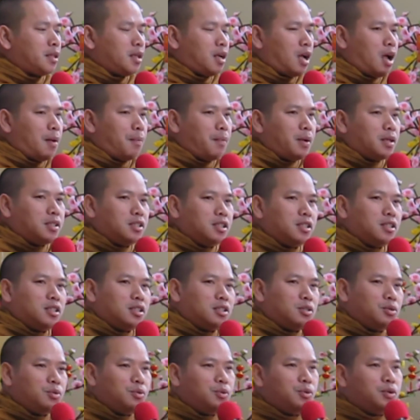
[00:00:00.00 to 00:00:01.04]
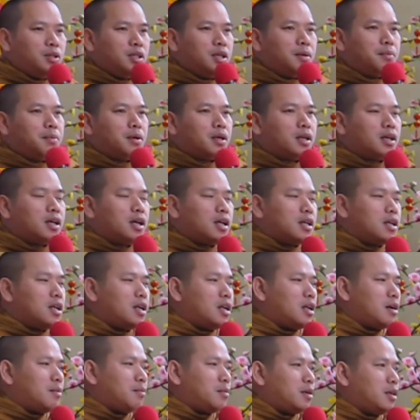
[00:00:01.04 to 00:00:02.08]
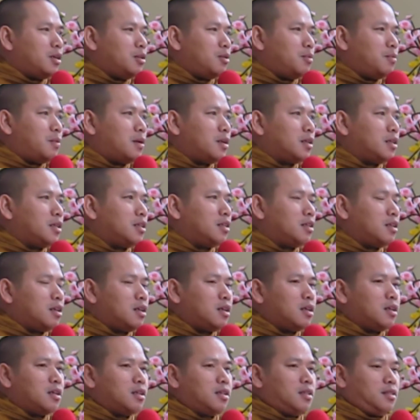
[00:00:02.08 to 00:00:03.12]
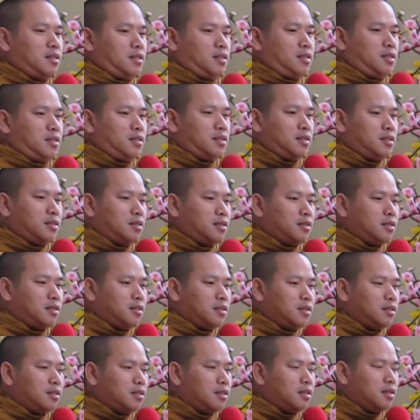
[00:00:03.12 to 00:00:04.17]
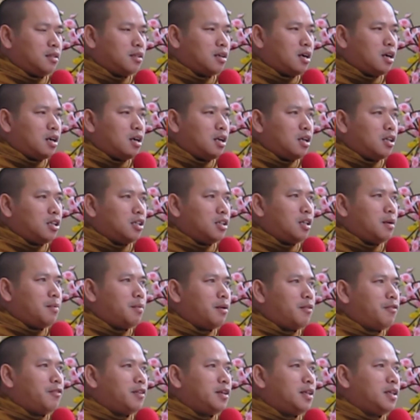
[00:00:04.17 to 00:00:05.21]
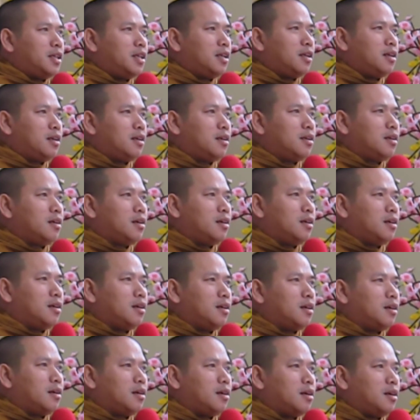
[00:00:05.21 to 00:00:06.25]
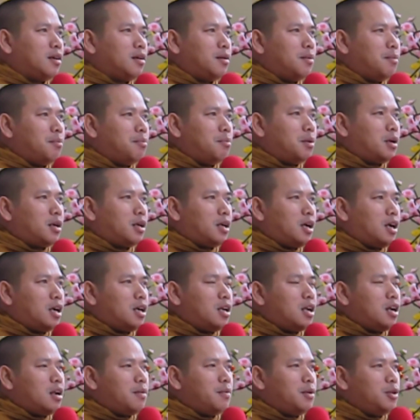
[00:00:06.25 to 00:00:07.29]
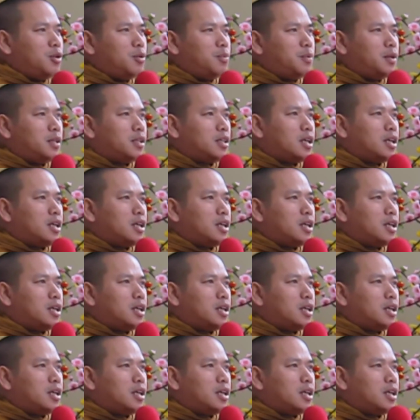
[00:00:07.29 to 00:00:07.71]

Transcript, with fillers: apa sih sesungguhnya berkah dalam kehidupan kita kadang kita berpikir berkah dalam hidup kita